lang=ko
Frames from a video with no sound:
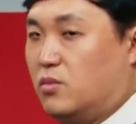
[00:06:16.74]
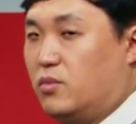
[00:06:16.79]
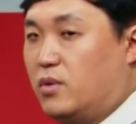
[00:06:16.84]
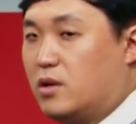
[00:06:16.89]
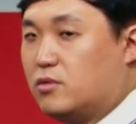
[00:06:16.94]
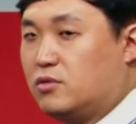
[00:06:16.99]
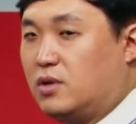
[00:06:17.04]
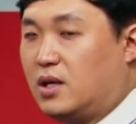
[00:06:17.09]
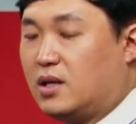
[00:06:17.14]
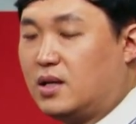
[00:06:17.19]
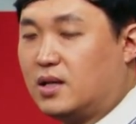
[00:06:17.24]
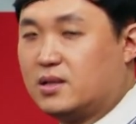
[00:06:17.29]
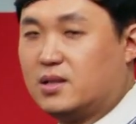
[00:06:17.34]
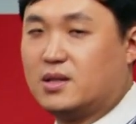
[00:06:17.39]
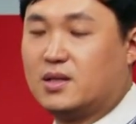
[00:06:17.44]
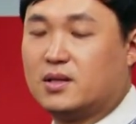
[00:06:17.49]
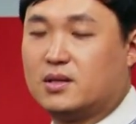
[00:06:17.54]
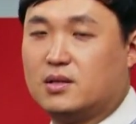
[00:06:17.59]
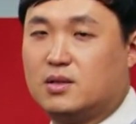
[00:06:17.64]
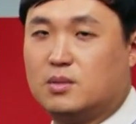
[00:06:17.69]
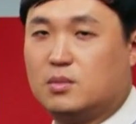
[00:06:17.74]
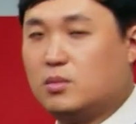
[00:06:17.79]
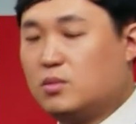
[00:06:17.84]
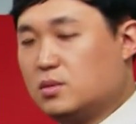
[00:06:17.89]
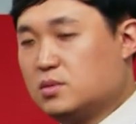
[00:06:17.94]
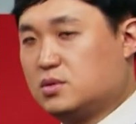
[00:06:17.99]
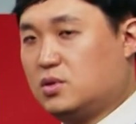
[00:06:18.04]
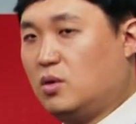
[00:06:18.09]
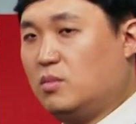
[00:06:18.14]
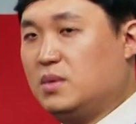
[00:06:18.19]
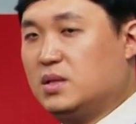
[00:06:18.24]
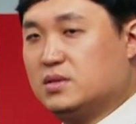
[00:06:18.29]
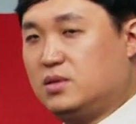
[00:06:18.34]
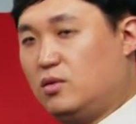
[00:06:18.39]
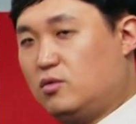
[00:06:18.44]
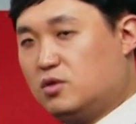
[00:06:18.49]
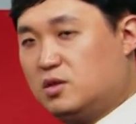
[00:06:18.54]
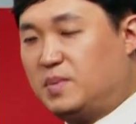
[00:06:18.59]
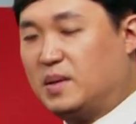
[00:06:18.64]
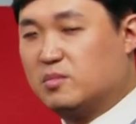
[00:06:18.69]
외국인 관광객들뭐 처음에
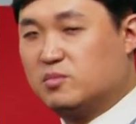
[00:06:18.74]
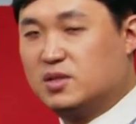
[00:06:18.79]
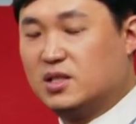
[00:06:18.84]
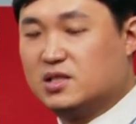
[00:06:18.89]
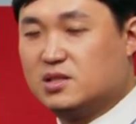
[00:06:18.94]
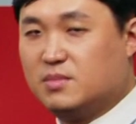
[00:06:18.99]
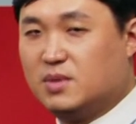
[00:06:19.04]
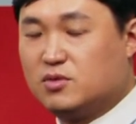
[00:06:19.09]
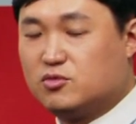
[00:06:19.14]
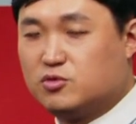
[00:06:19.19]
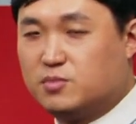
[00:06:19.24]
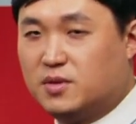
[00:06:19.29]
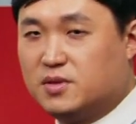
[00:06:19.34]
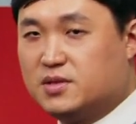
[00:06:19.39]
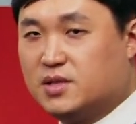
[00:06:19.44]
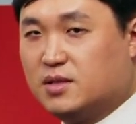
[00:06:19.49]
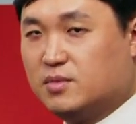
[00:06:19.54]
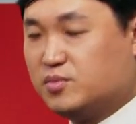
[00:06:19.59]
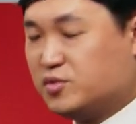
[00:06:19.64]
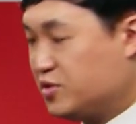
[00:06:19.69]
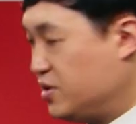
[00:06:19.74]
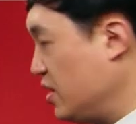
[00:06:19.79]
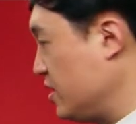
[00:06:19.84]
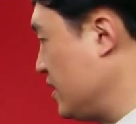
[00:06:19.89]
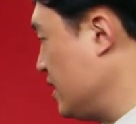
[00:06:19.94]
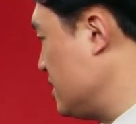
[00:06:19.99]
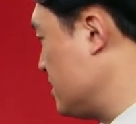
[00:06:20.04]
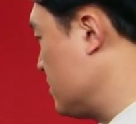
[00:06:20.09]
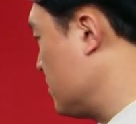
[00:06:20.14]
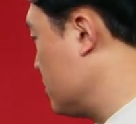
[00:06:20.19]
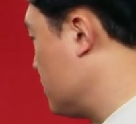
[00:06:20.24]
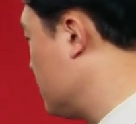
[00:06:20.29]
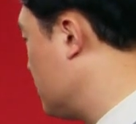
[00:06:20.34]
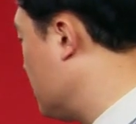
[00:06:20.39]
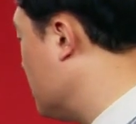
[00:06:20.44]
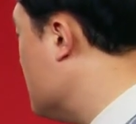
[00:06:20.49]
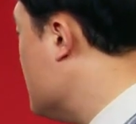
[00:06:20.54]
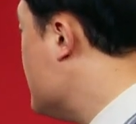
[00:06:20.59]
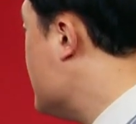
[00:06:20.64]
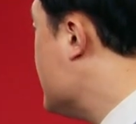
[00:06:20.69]
서울을 방문하지만 두 번째는 부산을 찾을
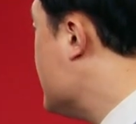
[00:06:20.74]
정도로